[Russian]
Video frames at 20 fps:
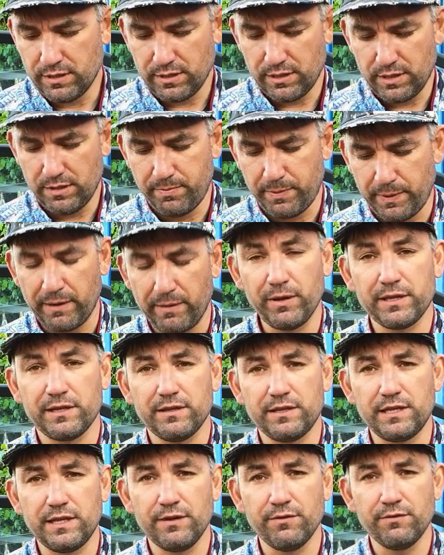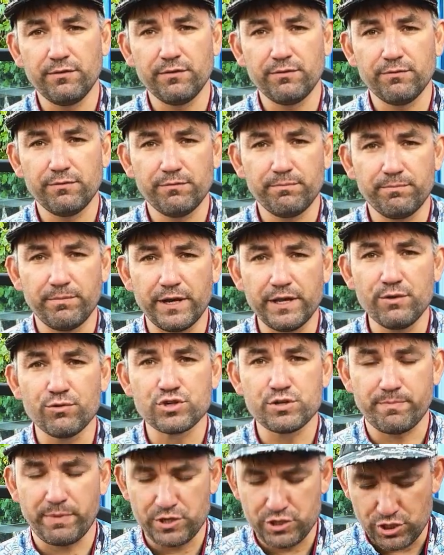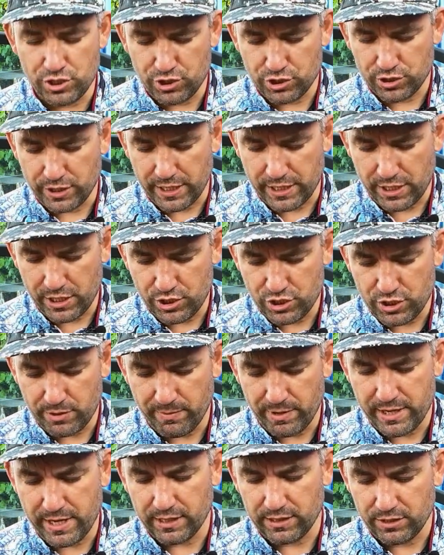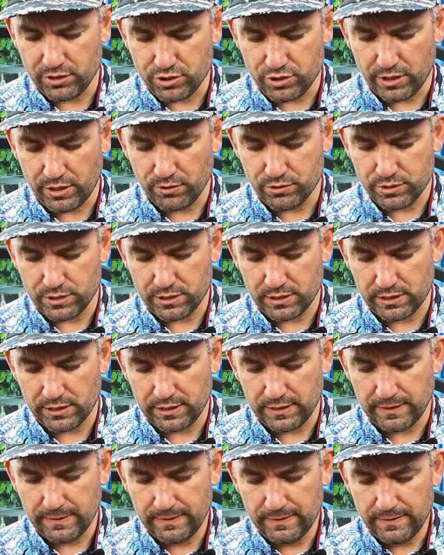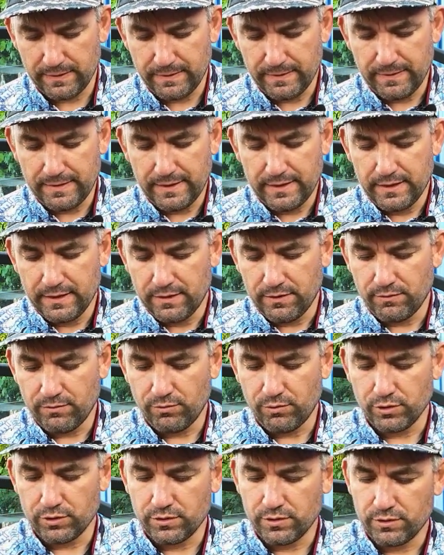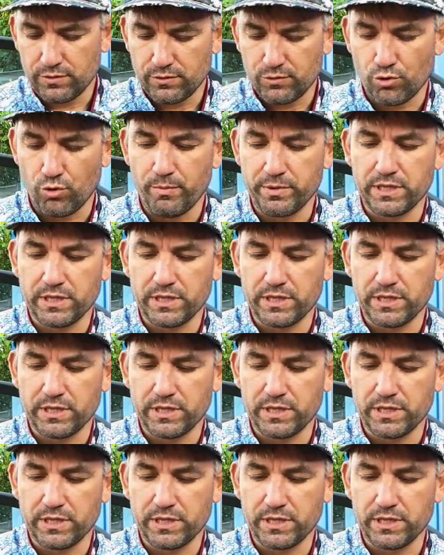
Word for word: И, и они уже почти, считайте, ничем и не отличаются тогда. Вот. Кроме